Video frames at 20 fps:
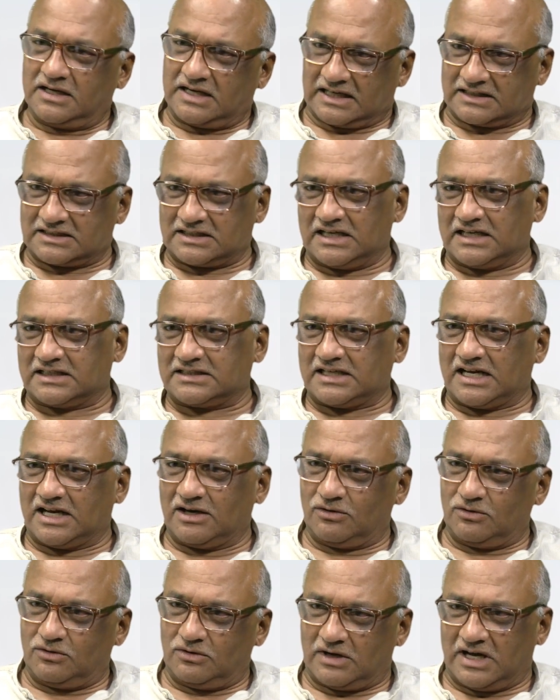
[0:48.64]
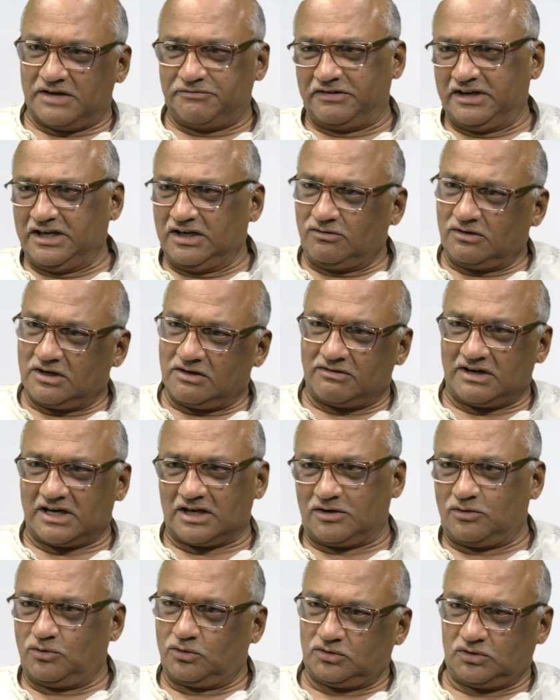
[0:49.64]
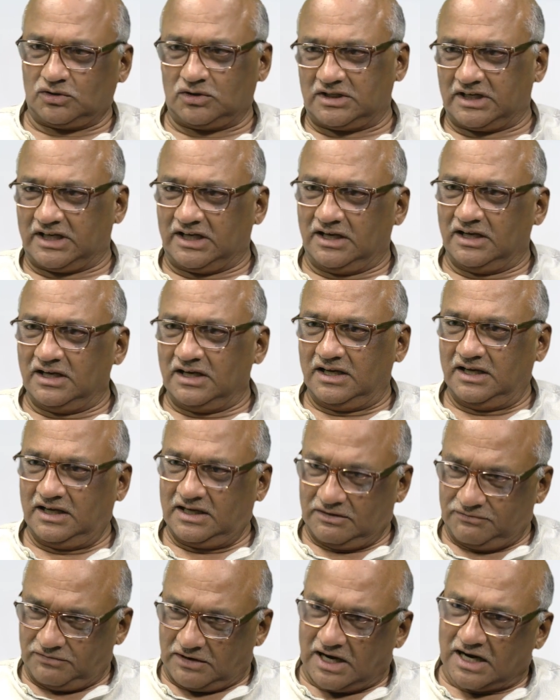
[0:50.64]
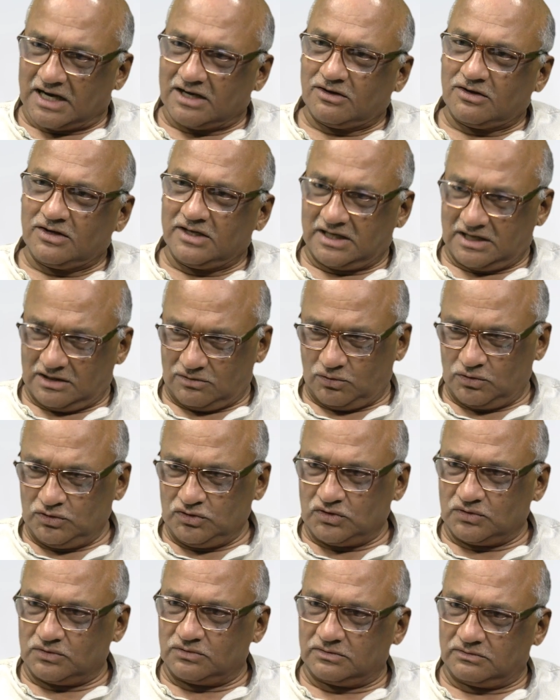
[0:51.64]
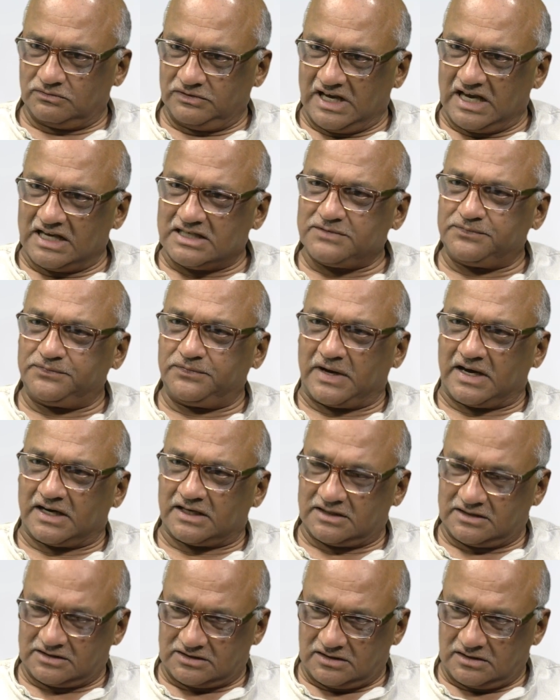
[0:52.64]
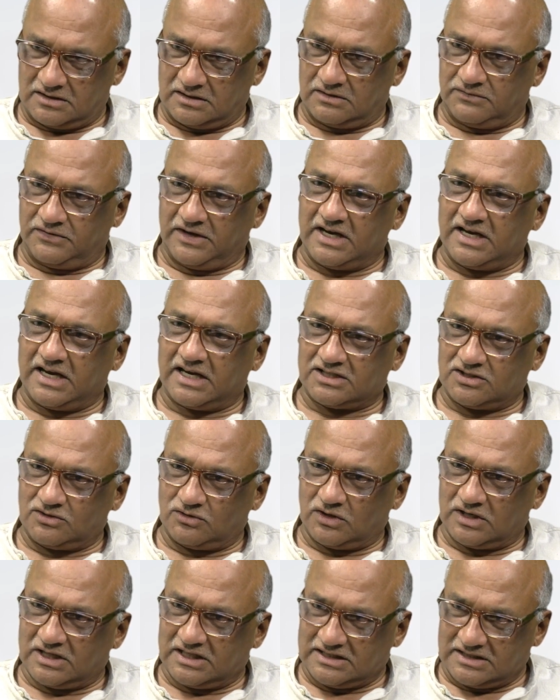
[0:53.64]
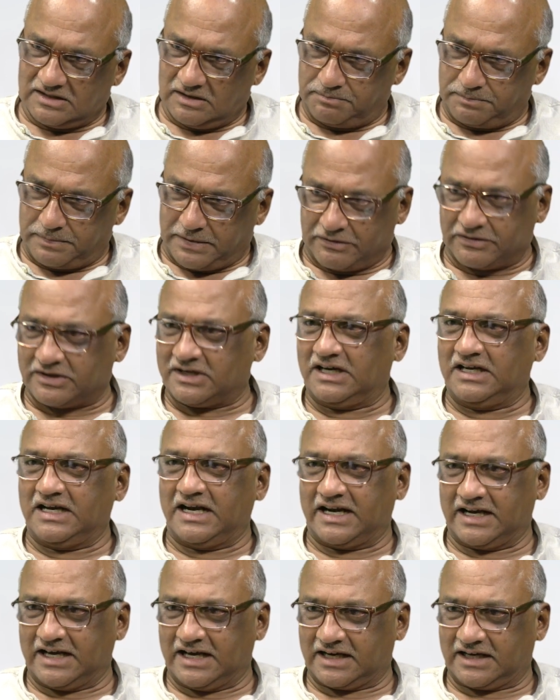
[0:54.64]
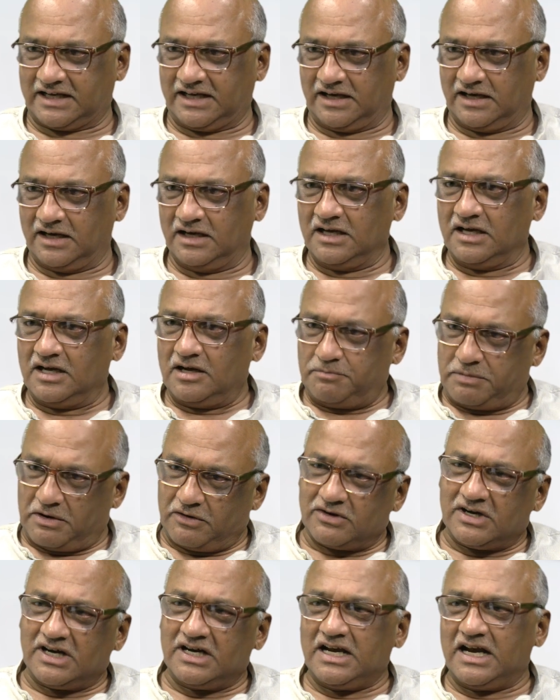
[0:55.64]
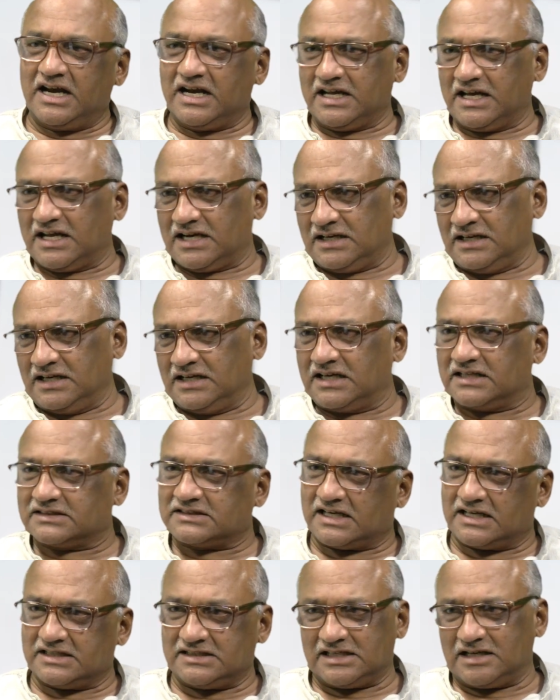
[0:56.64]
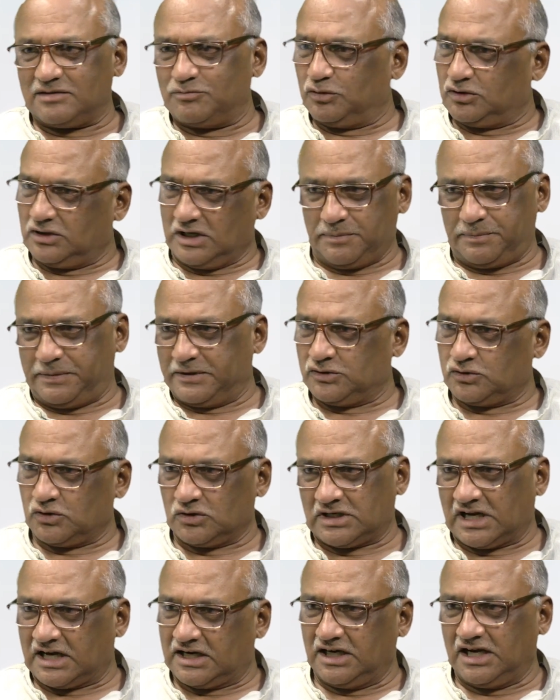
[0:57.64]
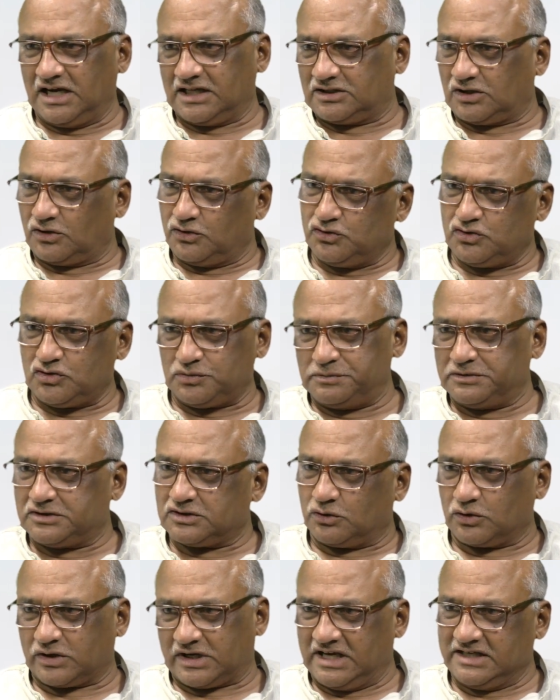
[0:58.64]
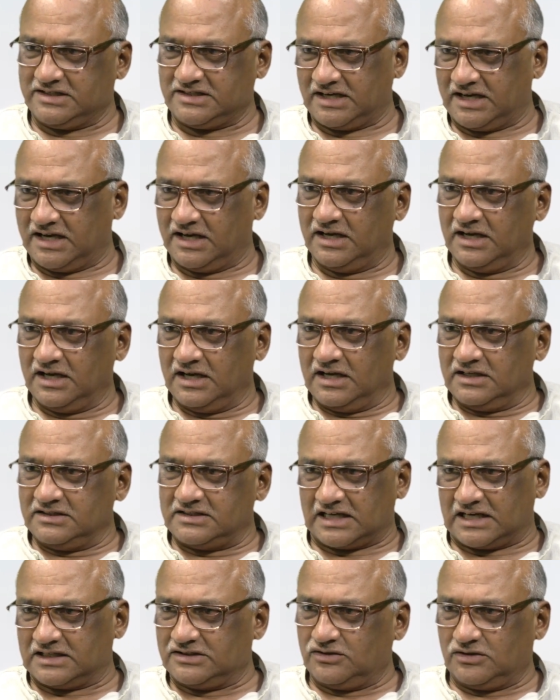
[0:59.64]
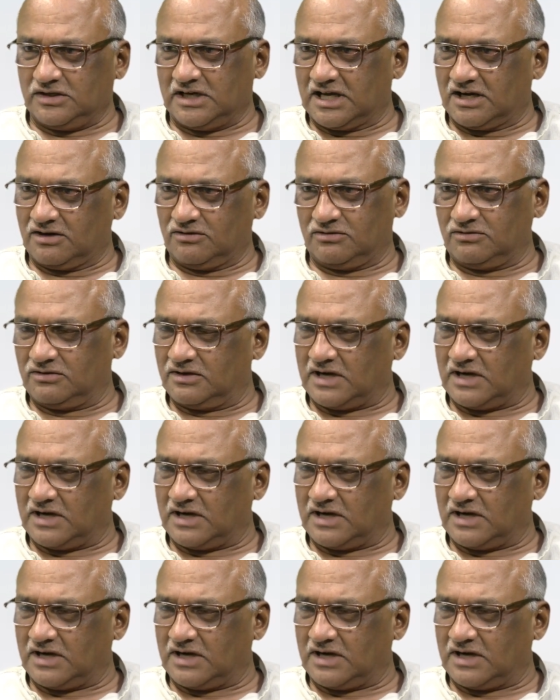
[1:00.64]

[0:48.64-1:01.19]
కష్ట నష్టాలు అవన్నీ కూడా వాళ్ళకి గుర్తుంటాయి ఇంకా వాళ్ళలో ఇంకా కొంచెం ఏజ్ ఫ్యాక్ట్ వేరియేషన్ ఉన్నది పవన్ కళ్యాణ్ గారికి పవన్ కళ్యాణ్ గారిని ఇంకా సహజంగా ముద్దుగా పెంచుంటారు వీళ్ళిద్దరూ ఇంచుమించు ఒక ఏజే చిరంజీవి గారును